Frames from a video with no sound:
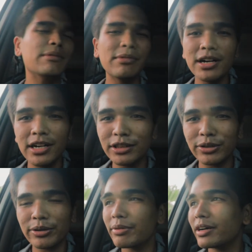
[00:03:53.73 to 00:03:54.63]
yung mga
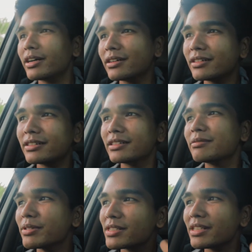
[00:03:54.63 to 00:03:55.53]
ganito, ibang,
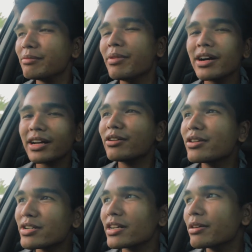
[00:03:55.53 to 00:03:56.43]
mas ibang
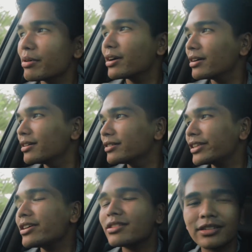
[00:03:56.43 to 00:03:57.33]
ano na siya, ibang
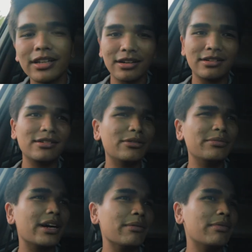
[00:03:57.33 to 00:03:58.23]
taste na.
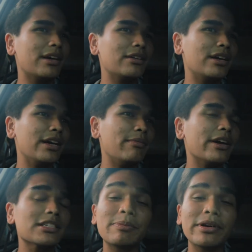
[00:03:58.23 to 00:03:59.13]
Kumbaga ibang ano na,
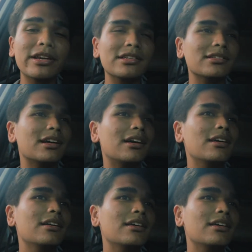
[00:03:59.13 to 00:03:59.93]
ibang experience na